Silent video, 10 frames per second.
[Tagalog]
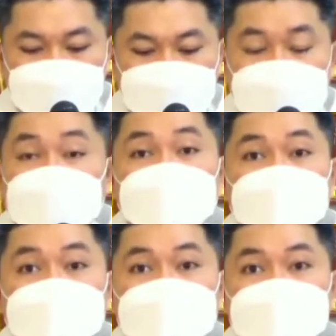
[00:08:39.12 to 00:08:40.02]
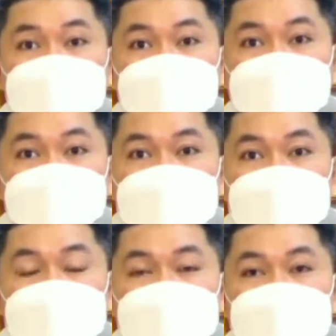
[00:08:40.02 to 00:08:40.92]
Pero,
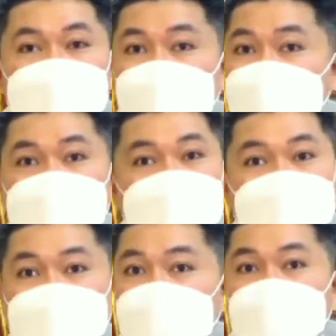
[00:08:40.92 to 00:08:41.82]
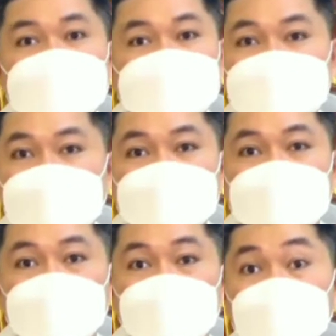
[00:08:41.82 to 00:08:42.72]
gaya ng kahit na
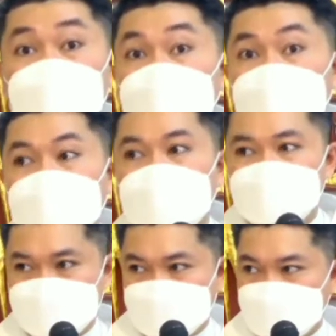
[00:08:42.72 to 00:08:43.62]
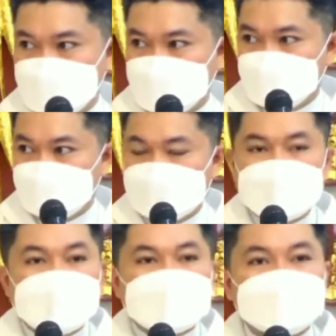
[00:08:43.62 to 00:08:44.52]
anong bunga,
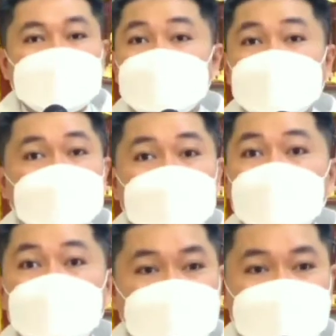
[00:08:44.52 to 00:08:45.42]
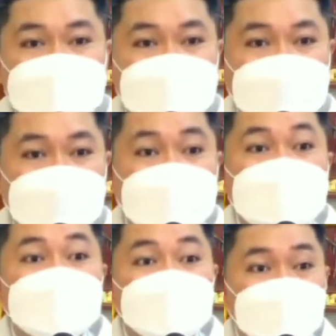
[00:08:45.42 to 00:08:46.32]
talaga ang peste
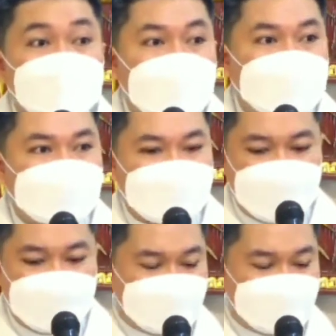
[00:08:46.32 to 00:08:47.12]
dumarating.